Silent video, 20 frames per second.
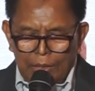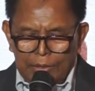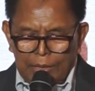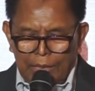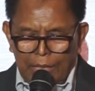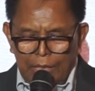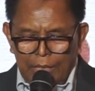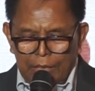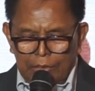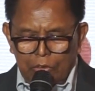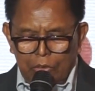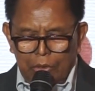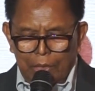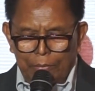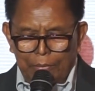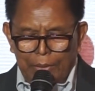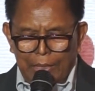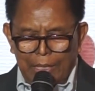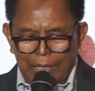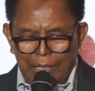Saya
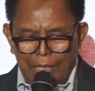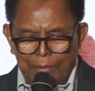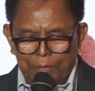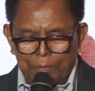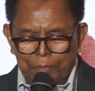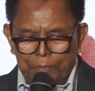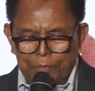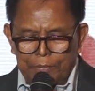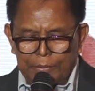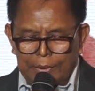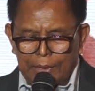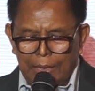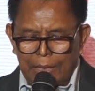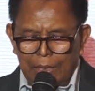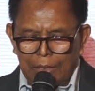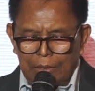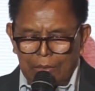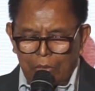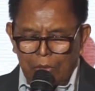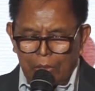juga berharap
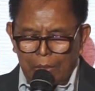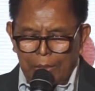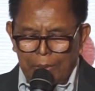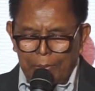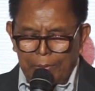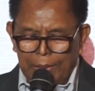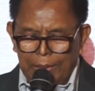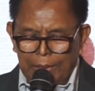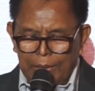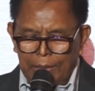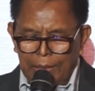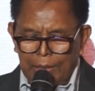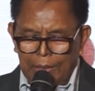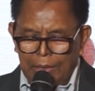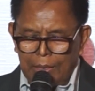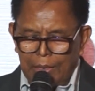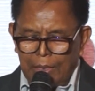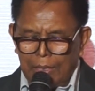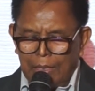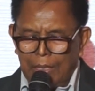seri turnamen ini
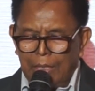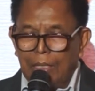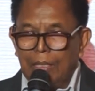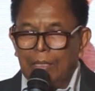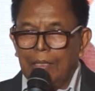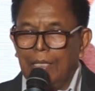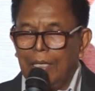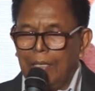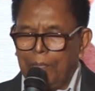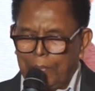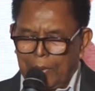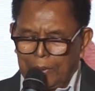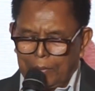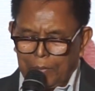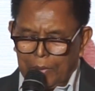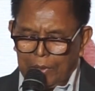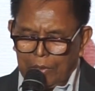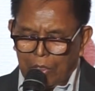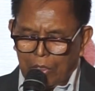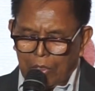
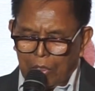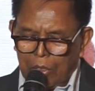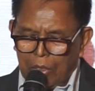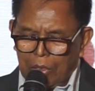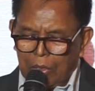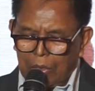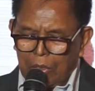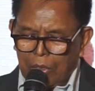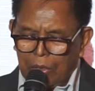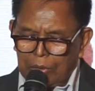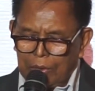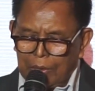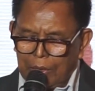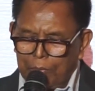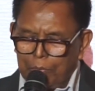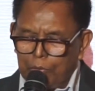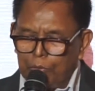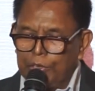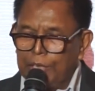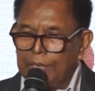dapat mendorong
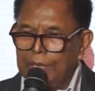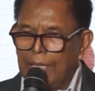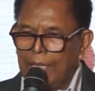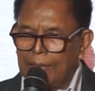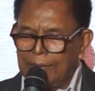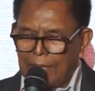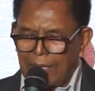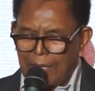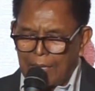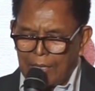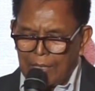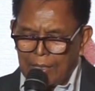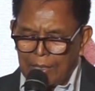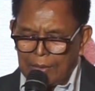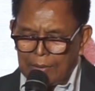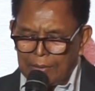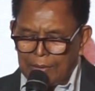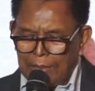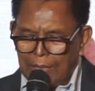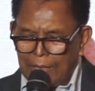kontribusi nyata
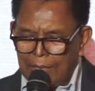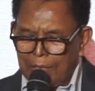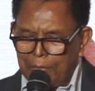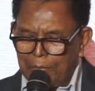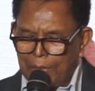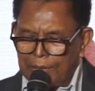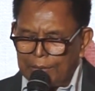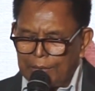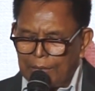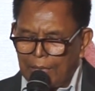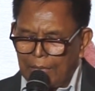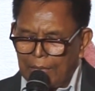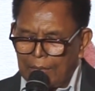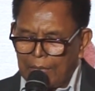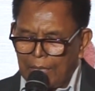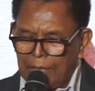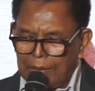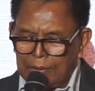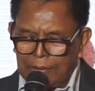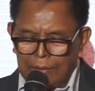dari
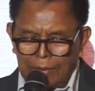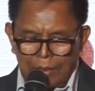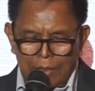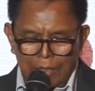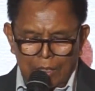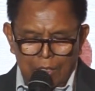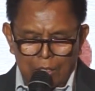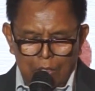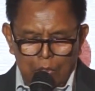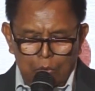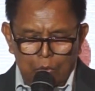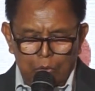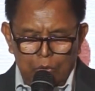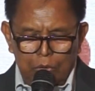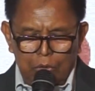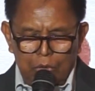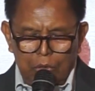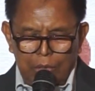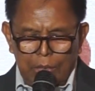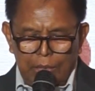masyarakat
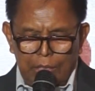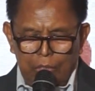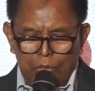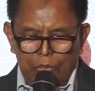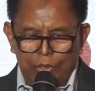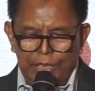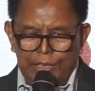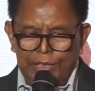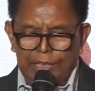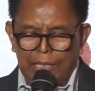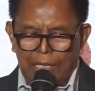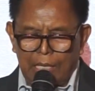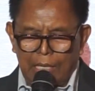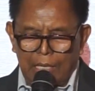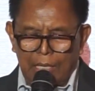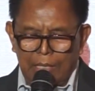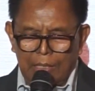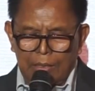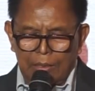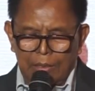untuk
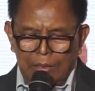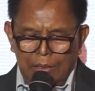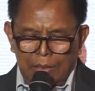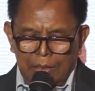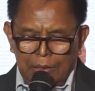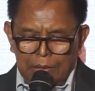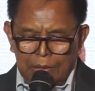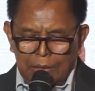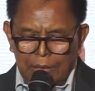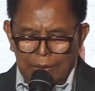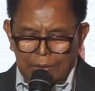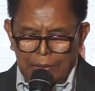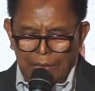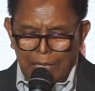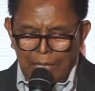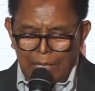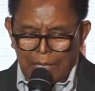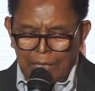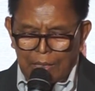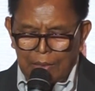Indonesia
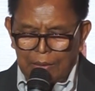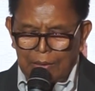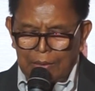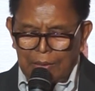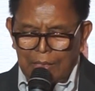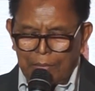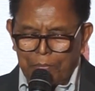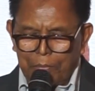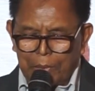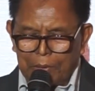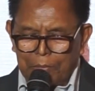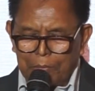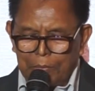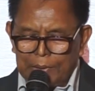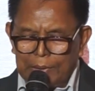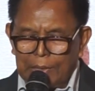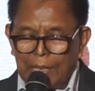serta dapat